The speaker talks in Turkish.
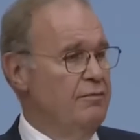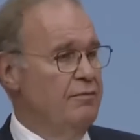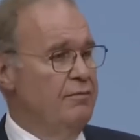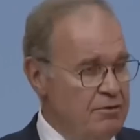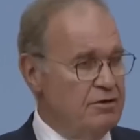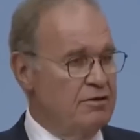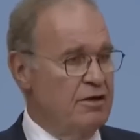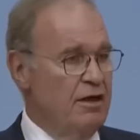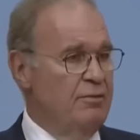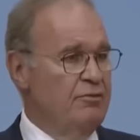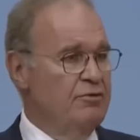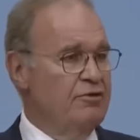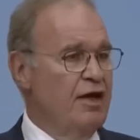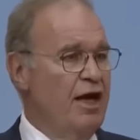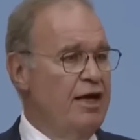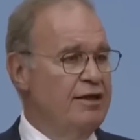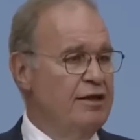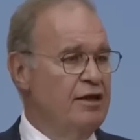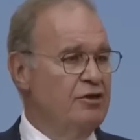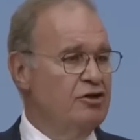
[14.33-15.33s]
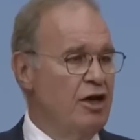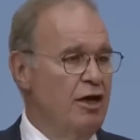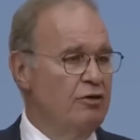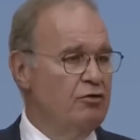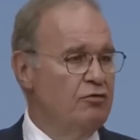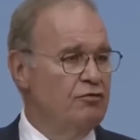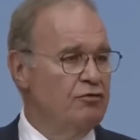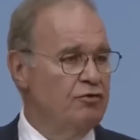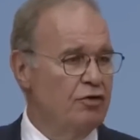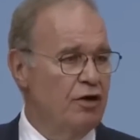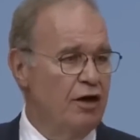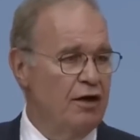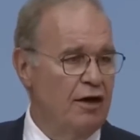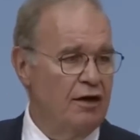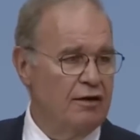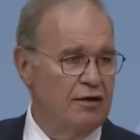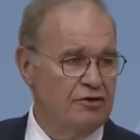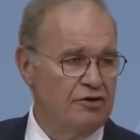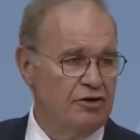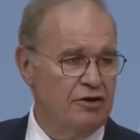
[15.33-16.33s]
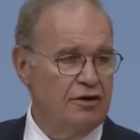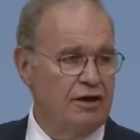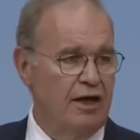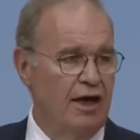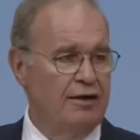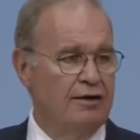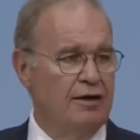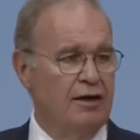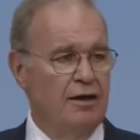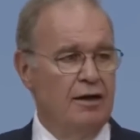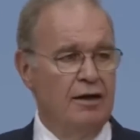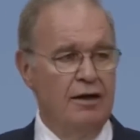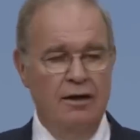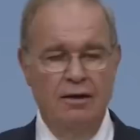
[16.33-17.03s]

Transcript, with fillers: Bizim insanımız her geçen gün fukaralaşırken,